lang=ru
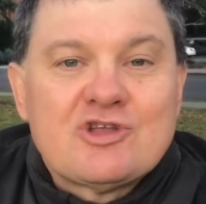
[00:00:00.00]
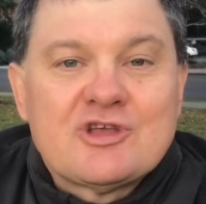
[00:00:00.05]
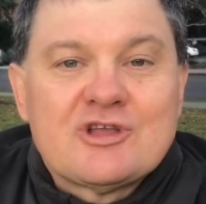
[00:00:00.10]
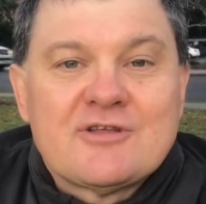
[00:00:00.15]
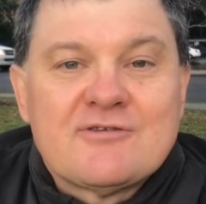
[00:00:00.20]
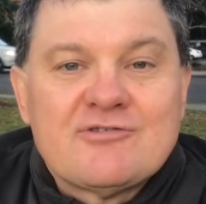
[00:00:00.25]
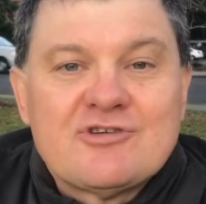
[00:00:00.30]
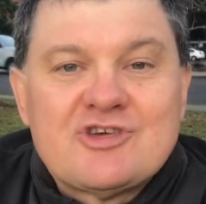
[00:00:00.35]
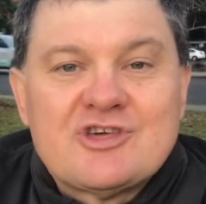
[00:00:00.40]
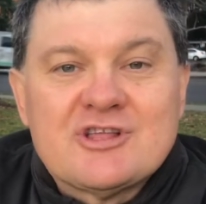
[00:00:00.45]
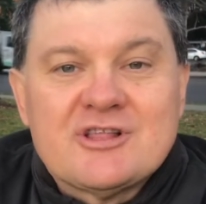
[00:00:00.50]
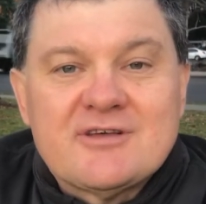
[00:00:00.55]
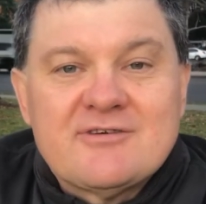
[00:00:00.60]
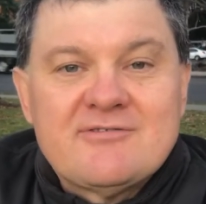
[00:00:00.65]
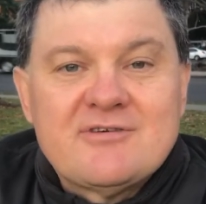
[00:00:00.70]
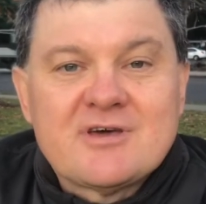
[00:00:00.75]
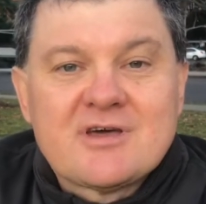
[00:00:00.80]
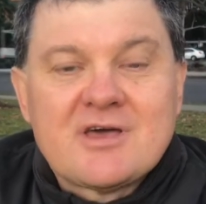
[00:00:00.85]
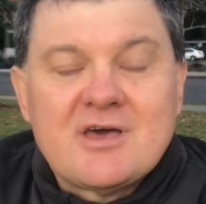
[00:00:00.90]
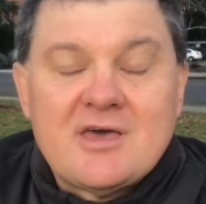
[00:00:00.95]
этого
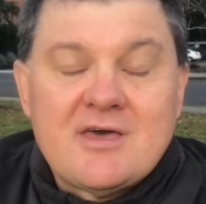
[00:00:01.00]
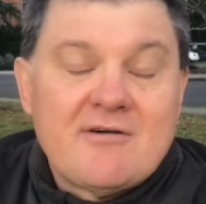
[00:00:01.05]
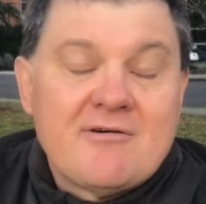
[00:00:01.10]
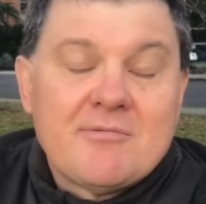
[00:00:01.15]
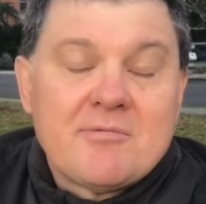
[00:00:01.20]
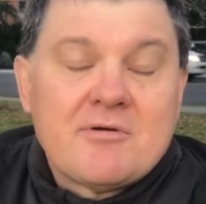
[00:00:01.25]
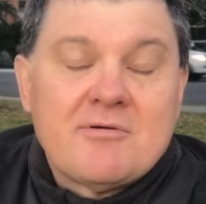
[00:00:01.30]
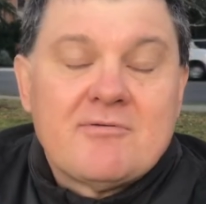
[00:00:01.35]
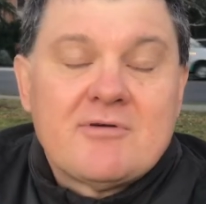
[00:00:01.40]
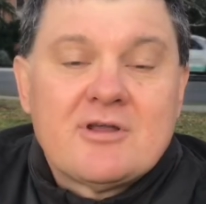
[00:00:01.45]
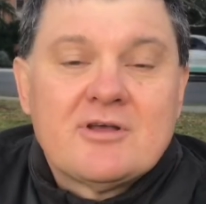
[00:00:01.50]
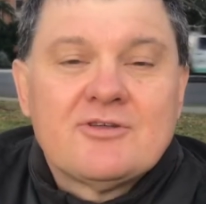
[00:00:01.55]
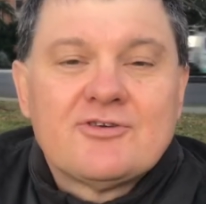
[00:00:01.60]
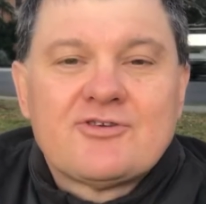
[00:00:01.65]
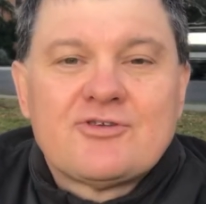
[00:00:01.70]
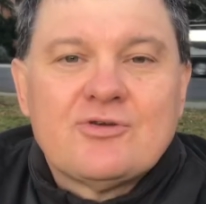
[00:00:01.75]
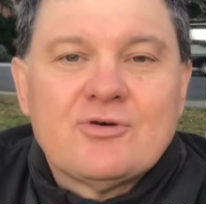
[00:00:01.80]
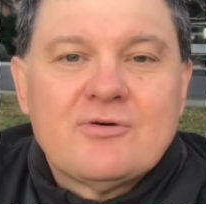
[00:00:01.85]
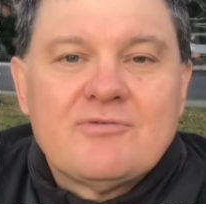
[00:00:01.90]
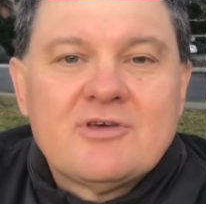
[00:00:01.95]
человека. И я вам говорил,
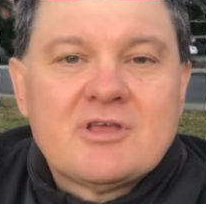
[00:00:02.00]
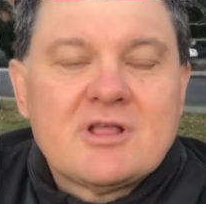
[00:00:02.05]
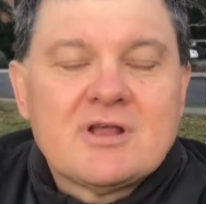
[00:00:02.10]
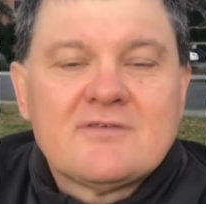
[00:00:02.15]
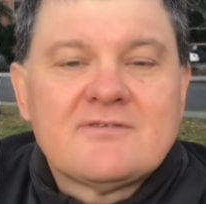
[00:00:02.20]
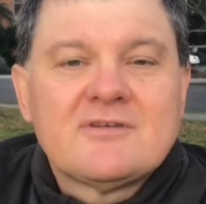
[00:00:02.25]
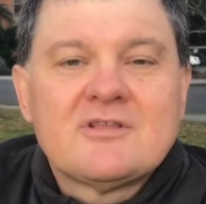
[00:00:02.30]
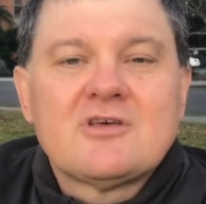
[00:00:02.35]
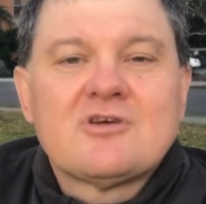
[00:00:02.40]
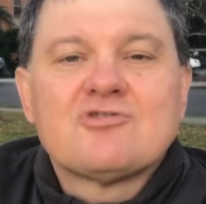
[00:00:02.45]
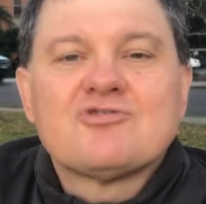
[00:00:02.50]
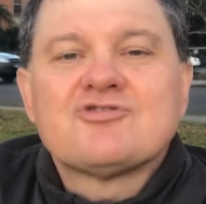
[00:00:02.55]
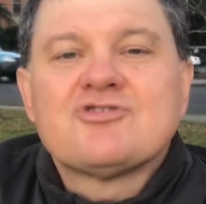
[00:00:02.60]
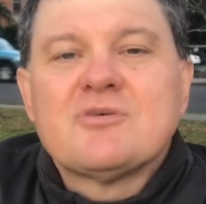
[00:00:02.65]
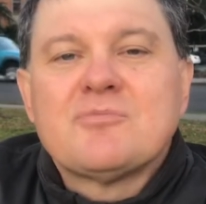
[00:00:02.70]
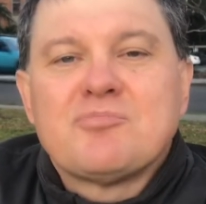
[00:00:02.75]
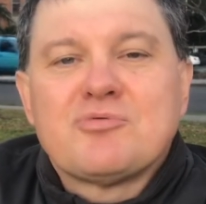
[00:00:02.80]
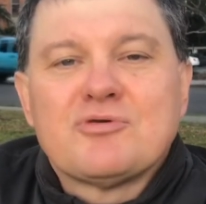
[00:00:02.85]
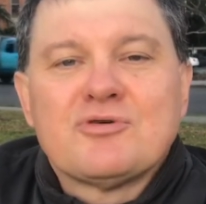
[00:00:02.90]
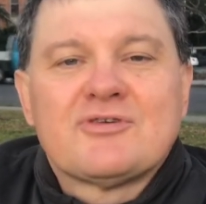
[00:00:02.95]
что Виктор
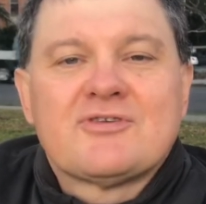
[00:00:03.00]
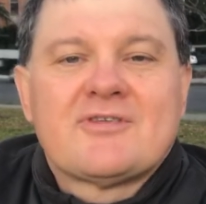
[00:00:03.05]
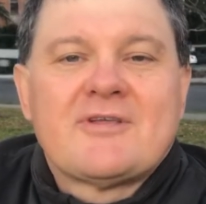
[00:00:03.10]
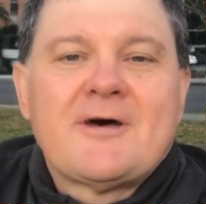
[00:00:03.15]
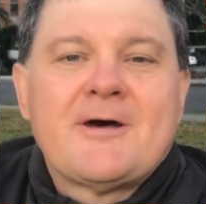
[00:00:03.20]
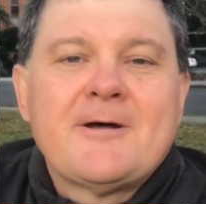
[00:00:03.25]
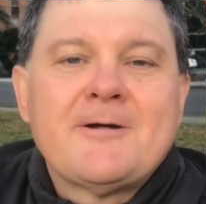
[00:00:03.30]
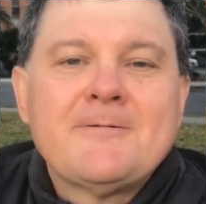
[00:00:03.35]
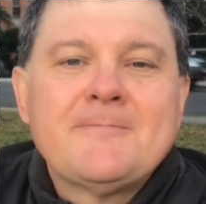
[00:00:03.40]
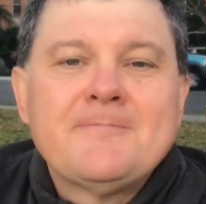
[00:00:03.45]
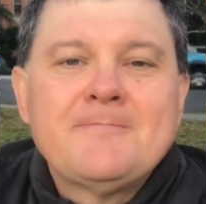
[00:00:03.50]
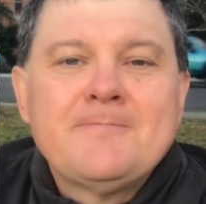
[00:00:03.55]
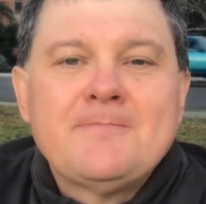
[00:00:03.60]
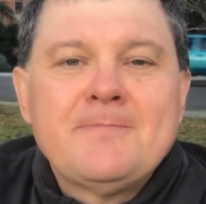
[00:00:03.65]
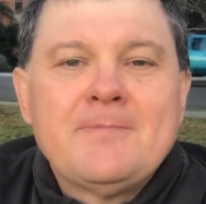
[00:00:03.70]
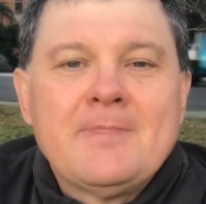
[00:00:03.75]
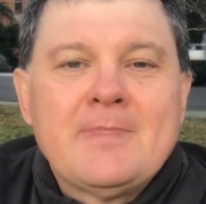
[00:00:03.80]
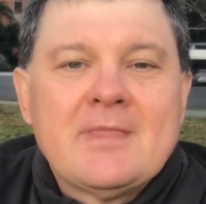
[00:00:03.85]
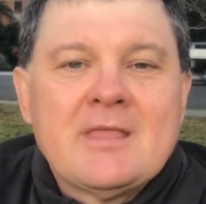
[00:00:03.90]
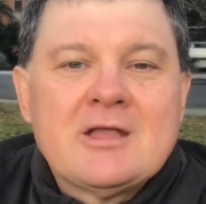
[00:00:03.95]
Задорожный просто
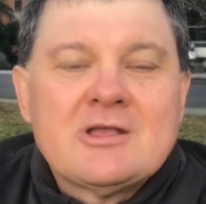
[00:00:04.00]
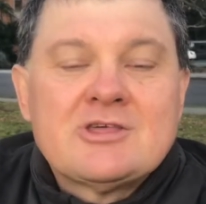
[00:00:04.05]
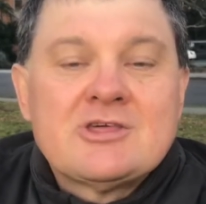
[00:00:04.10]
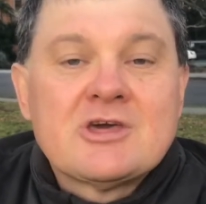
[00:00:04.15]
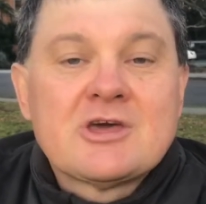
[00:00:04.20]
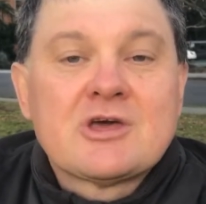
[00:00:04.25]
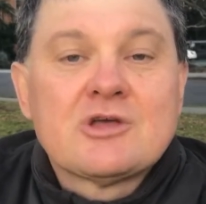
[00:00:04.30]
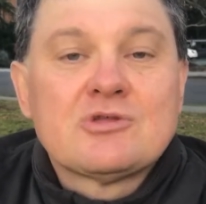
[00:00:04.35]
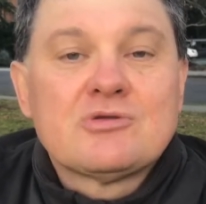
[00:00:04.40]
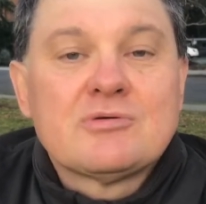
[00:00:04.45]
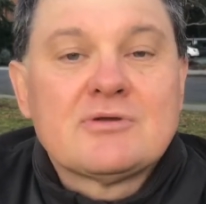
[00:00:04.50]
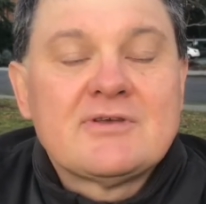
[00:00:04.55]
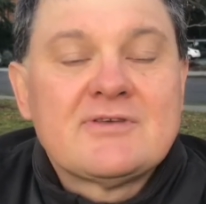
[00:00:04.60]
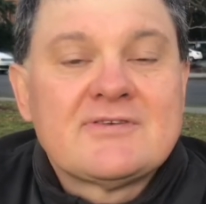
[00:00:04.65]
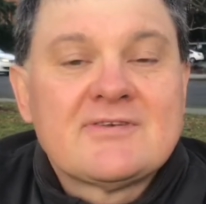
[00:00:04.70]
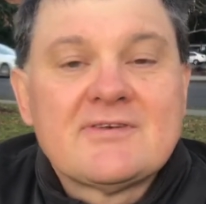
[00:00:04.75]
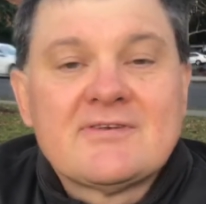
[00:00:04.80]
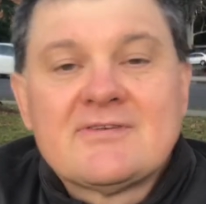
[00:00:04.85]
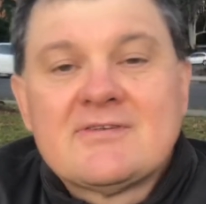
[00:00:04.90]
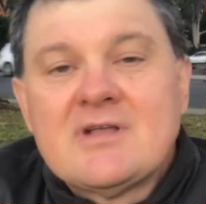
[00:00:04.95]
человек, который
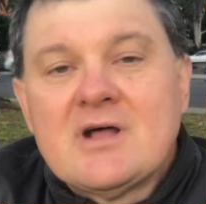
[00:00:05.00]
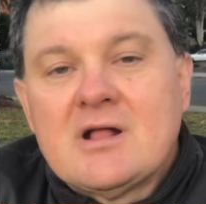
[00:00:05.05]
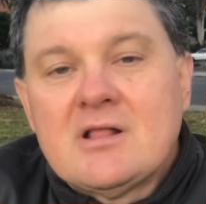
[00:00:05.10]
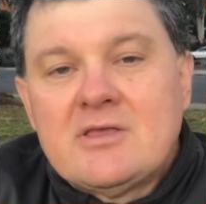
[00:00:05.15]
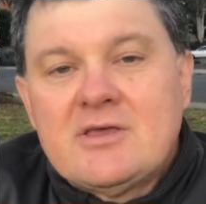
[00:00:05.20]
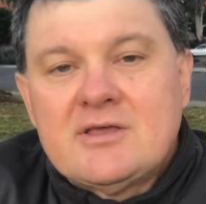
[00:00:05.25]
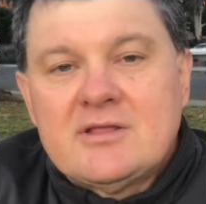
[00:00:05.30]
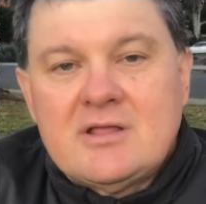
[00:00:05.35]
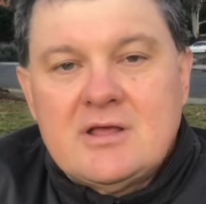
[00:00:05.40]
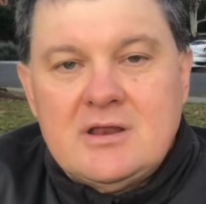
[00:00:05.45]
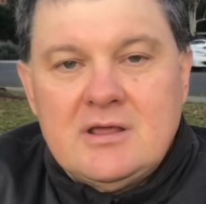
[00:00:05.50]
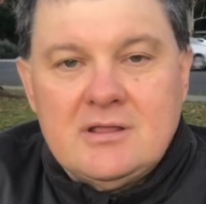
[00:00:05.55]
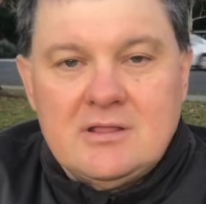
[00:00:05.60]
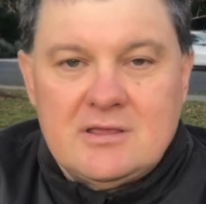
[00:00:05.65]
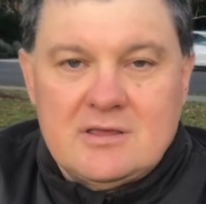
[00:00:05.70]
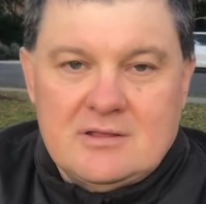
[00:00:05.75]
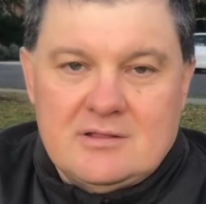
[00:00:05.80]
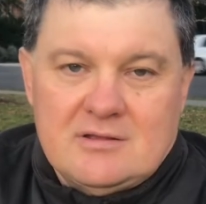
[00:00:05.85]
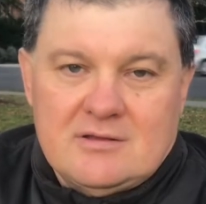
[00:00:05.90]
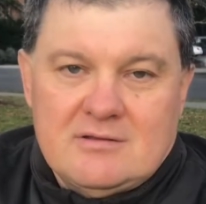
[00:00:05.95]
создал
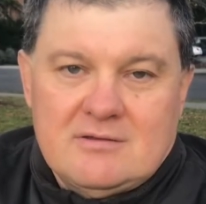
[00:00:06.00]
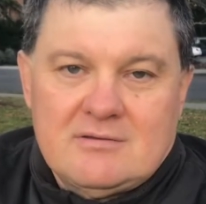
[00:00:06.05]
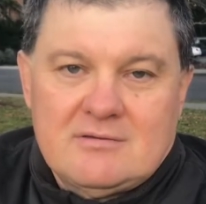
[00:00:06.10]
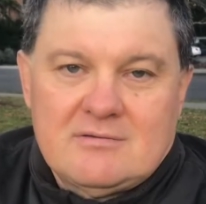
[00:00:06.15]
Едоринкина